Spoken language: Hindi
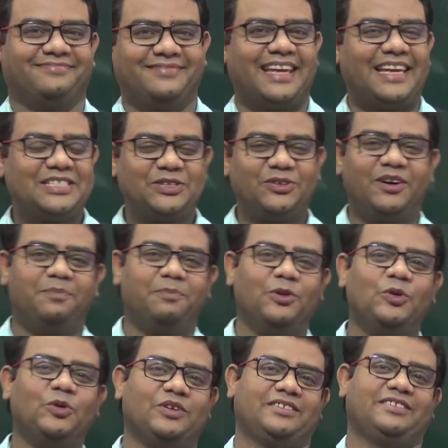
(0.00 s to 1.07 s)
कैसे हो आप
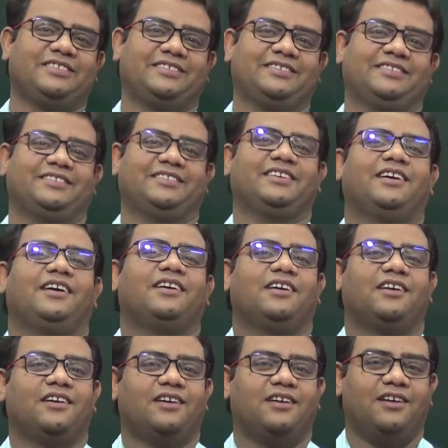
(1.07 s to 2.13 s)
लोग
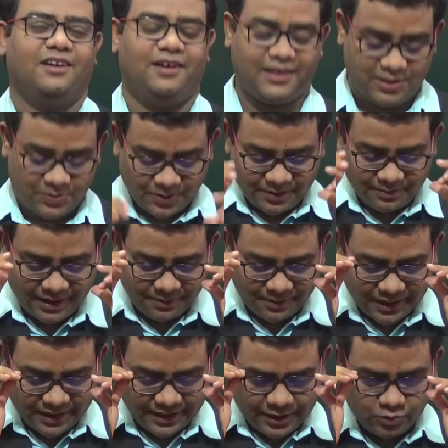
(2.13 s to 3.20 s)
आज फिर मैं आपके
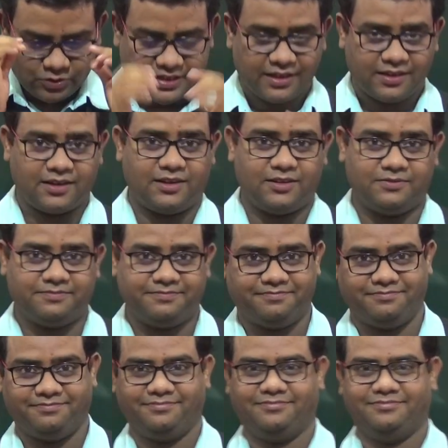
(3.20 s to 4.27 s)
लिए न्यूज़ लेकर आया हूँ
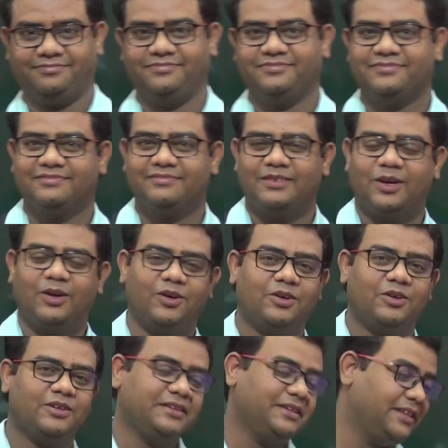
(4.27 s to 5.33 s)

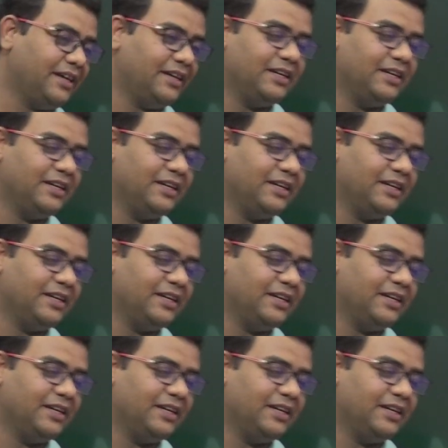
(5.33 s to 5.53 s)
और क्या